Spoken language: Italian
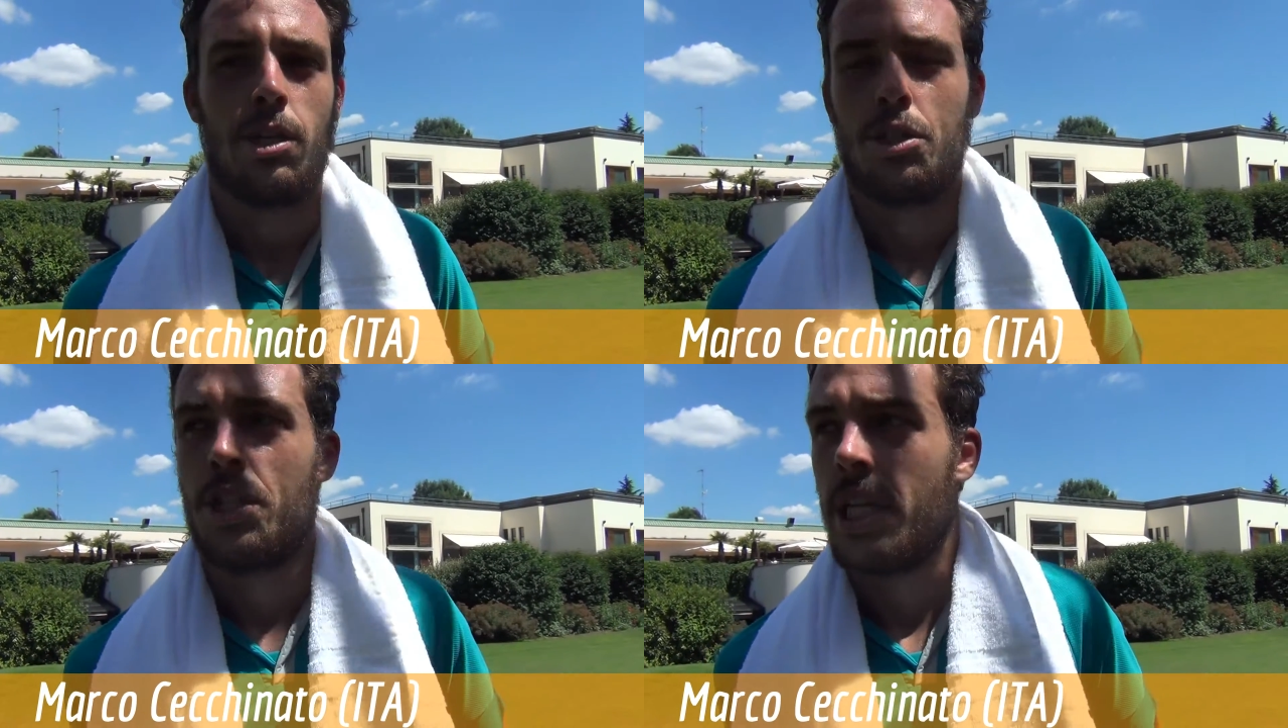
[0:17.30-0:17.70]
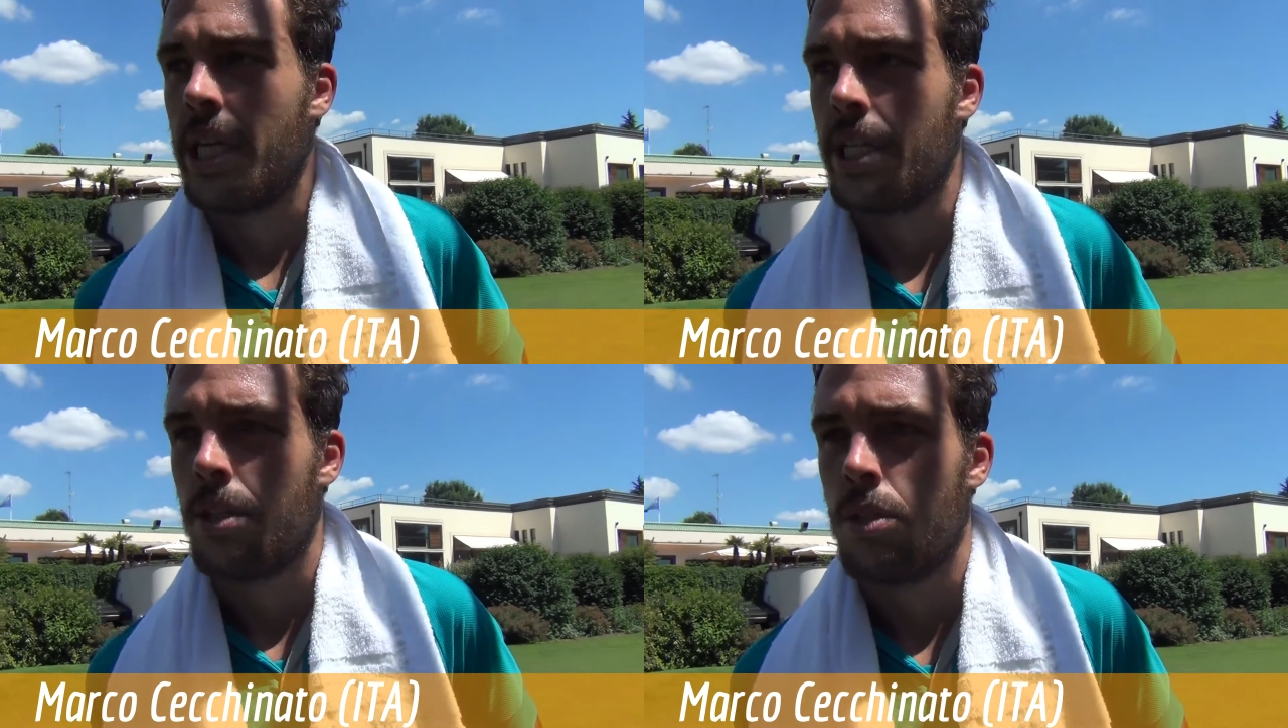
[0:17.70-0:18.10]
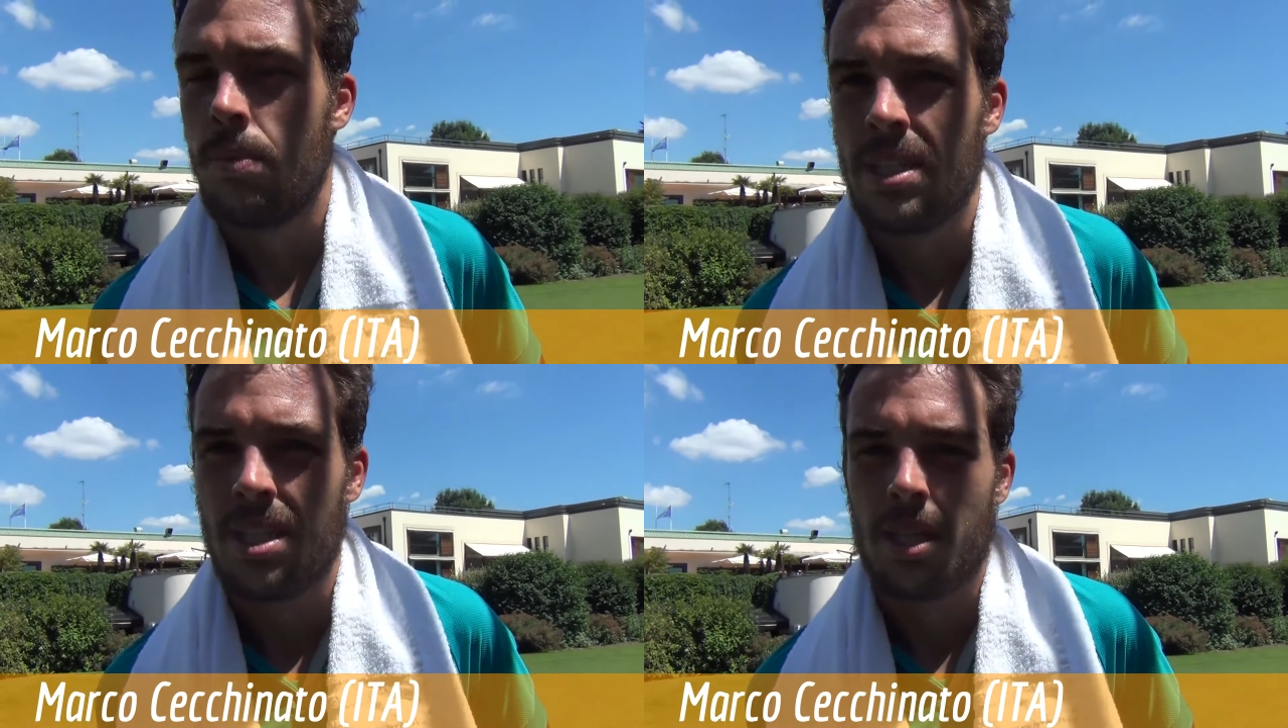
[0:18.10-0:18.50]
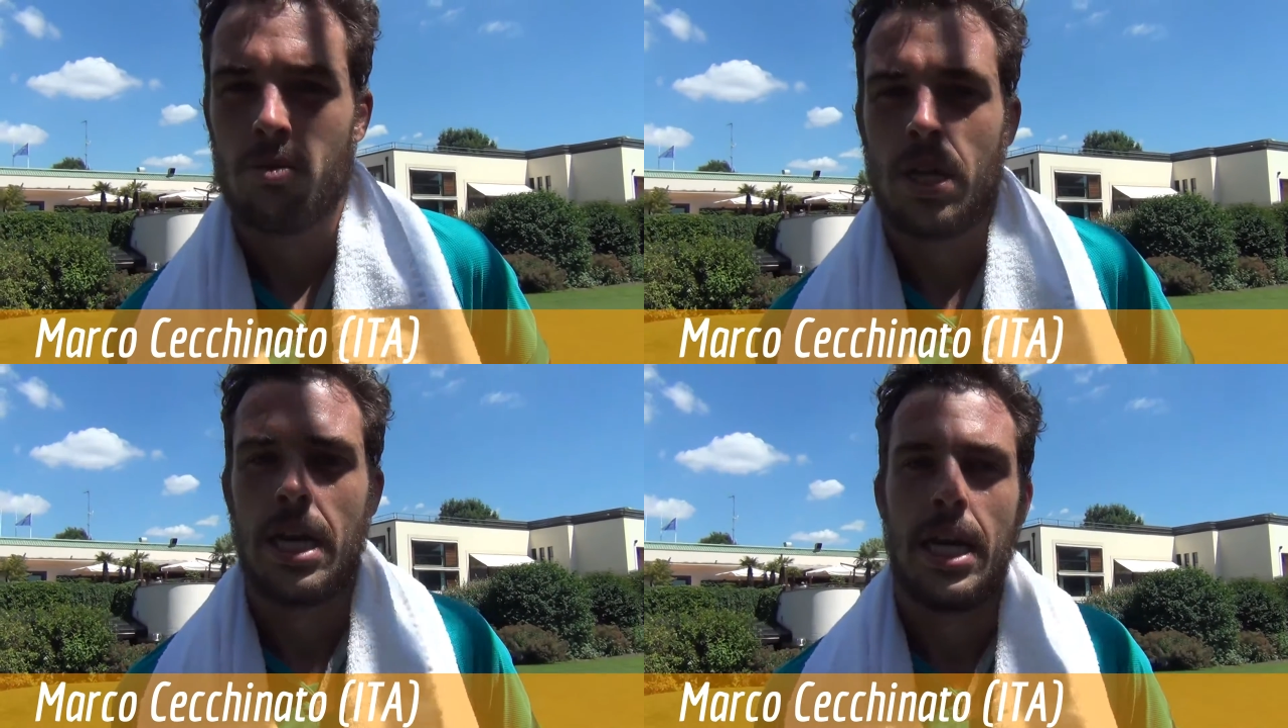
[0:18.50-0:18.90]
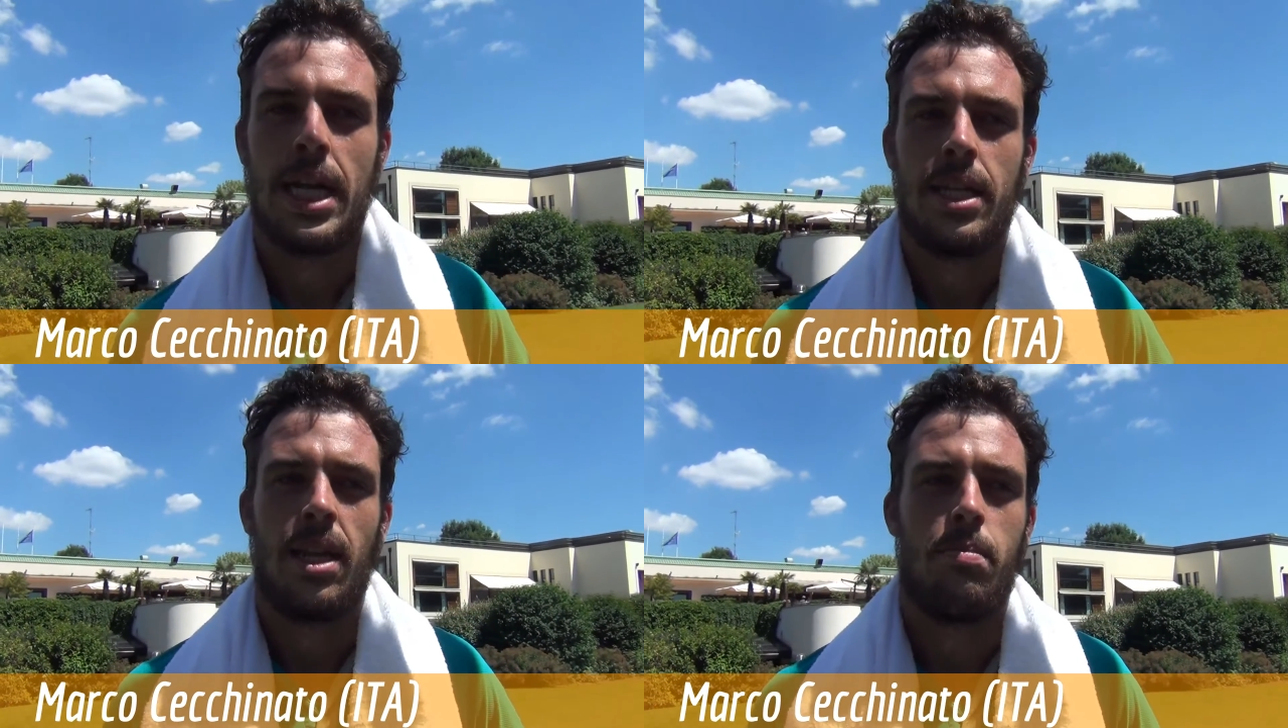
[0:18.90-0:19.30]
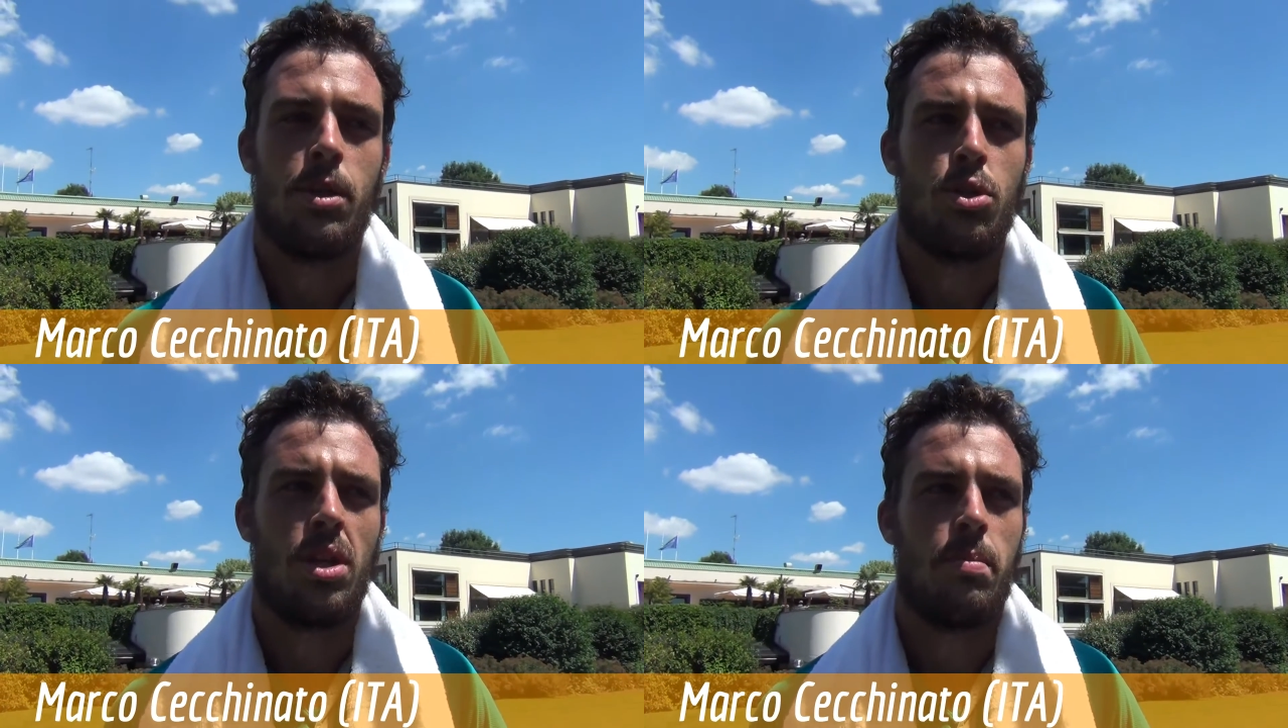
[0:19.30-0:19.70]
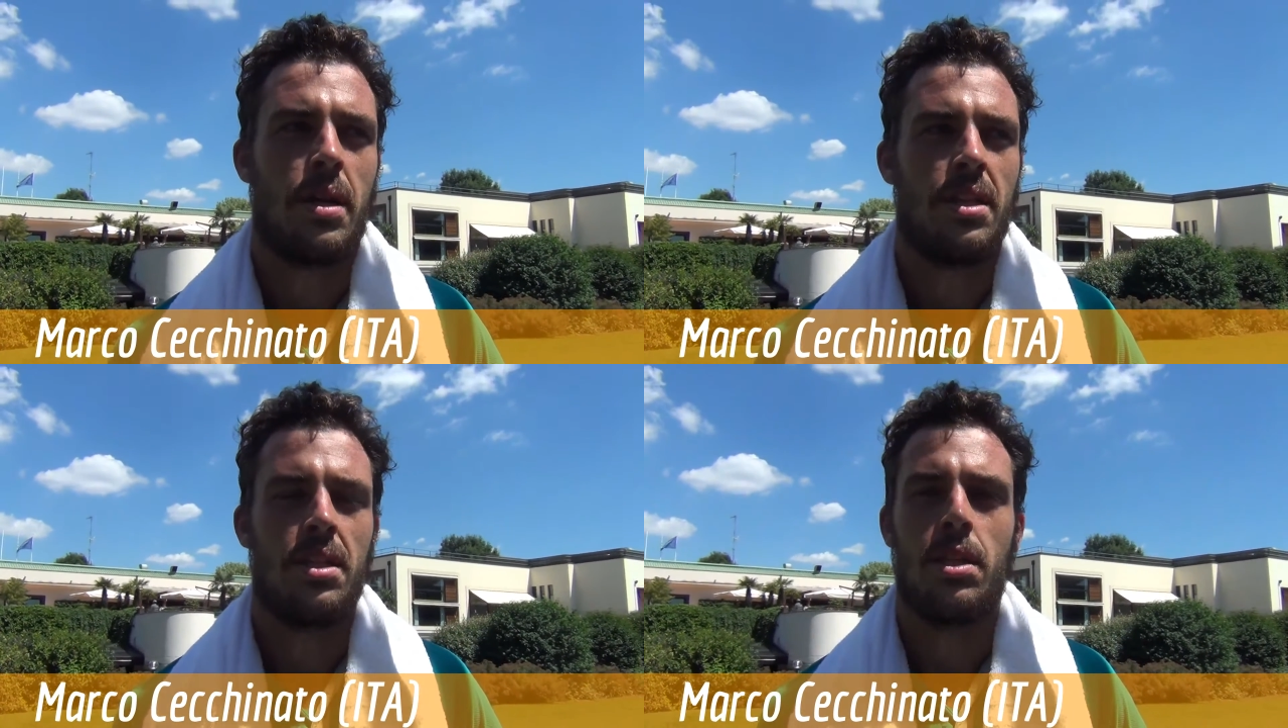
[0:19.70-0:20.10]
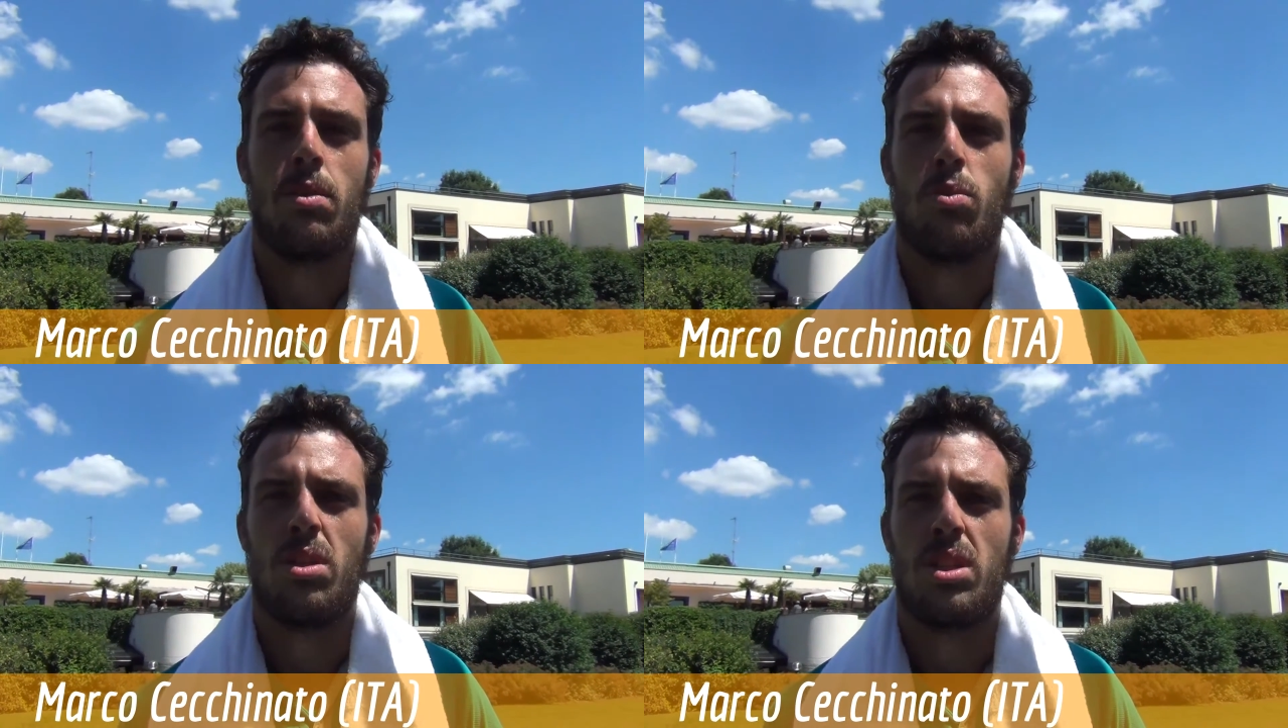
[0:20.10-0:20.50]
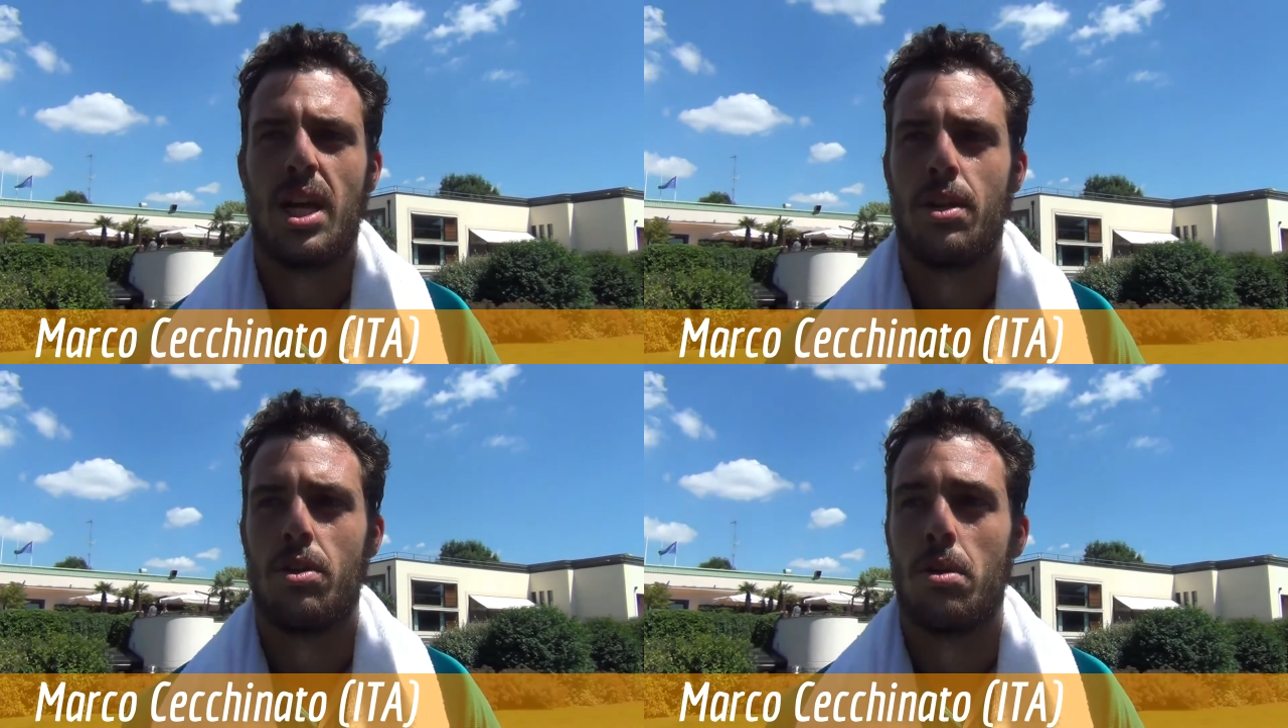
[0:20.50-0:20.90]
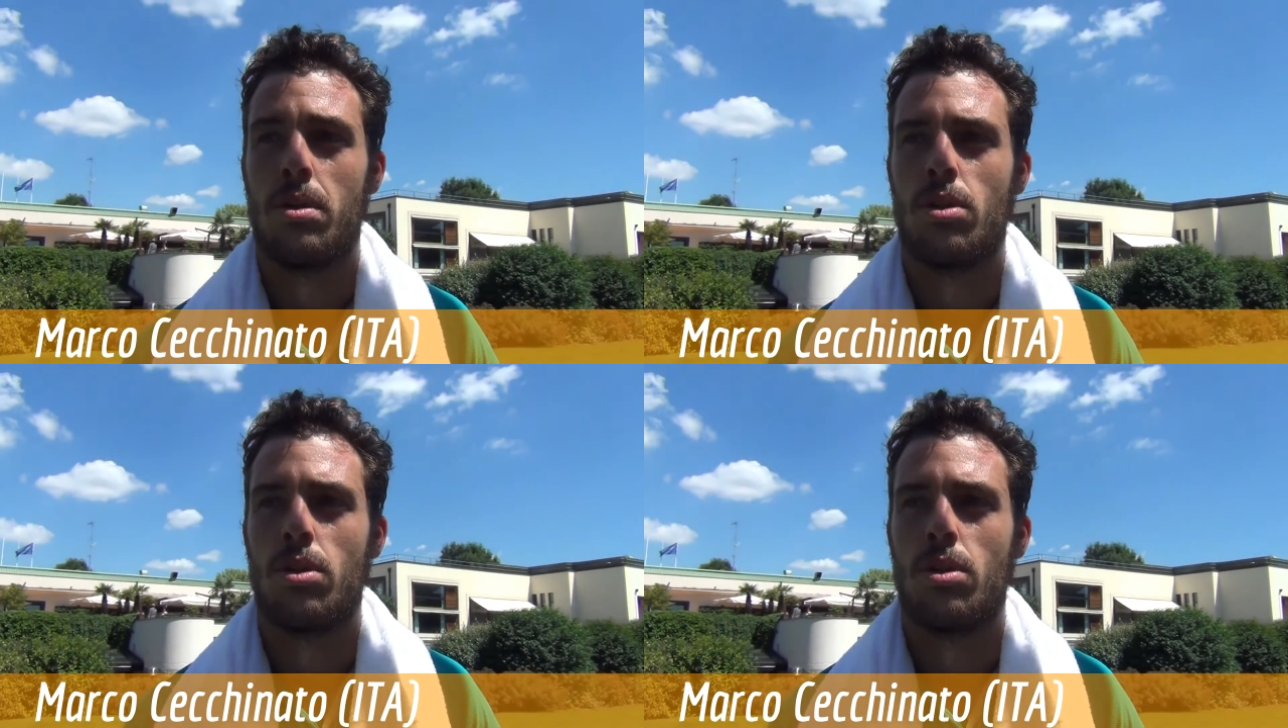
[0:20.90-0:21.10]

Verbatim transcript: oggi secondo me è stata una delle peggiori partite di quest'anno.